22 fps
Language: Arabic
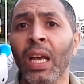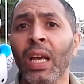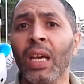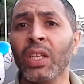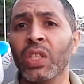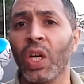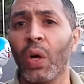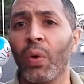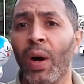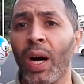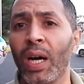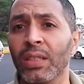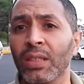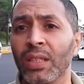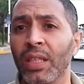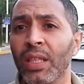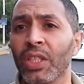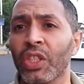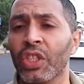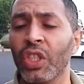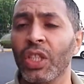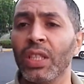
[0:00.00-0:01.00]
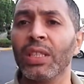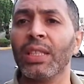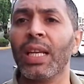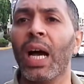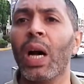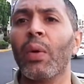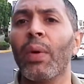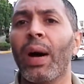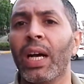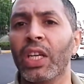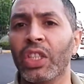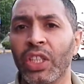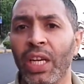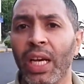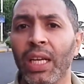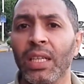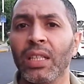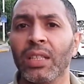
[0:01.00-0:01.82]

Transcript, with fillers: شواطئ تشين داو عشان